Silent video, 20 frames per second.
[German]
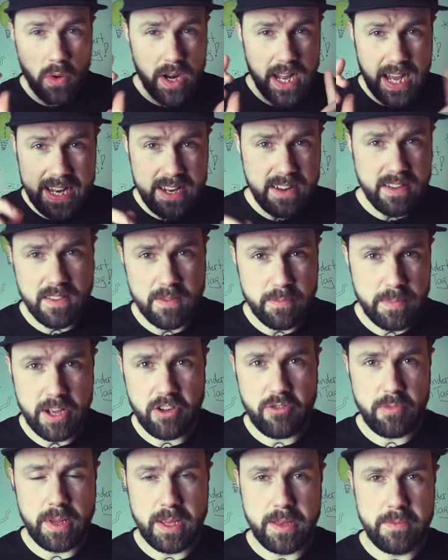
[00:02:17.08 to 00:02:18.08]
Oder anderes
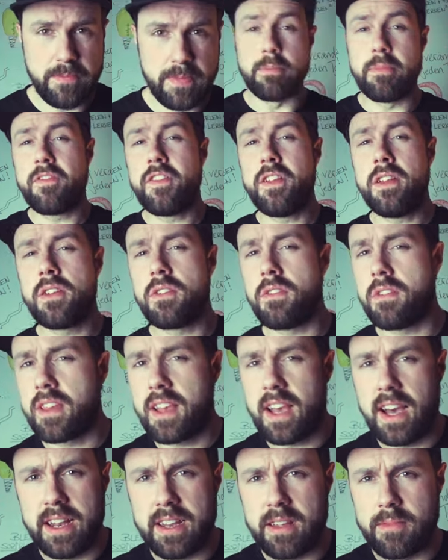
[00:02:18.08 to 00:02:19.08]
Beispiel. Ihr befindet
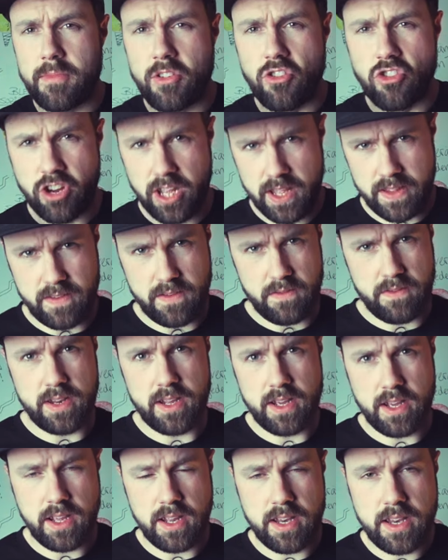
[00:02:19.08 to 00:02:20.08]
euch gerade im
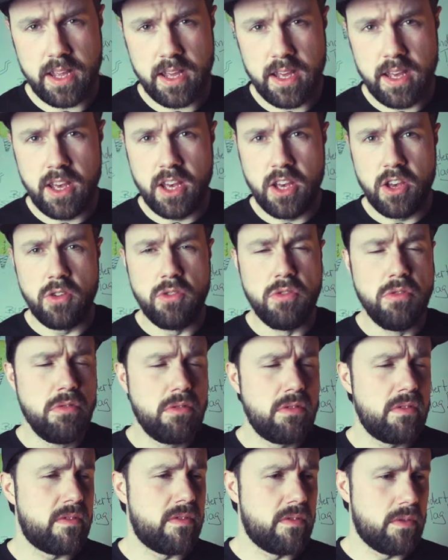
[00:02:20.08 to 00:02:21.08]
Geschichtsunterricht.
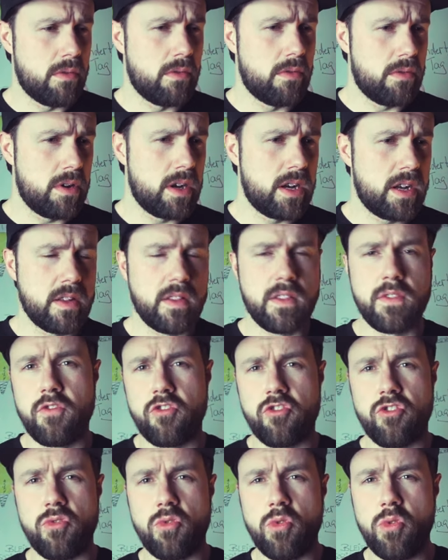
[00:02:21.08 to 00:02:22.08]
Irgendwo
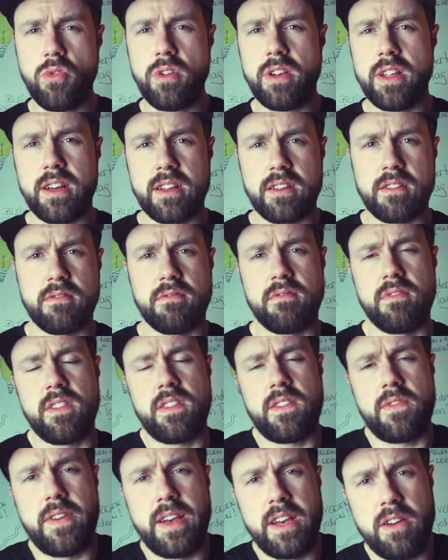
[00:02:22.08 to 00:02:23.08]
zwischen 100
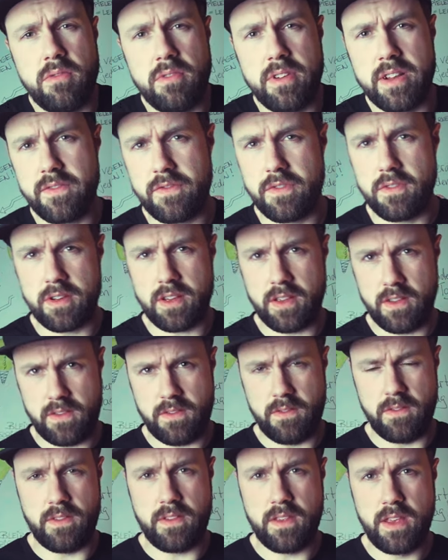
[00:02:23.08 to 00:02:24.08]
und 200 vor
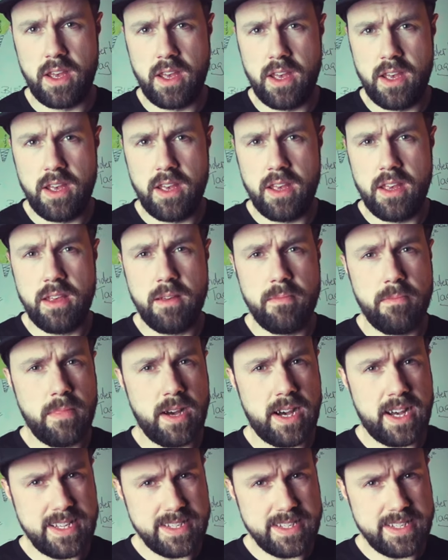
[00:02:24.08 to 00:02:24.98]
Christus im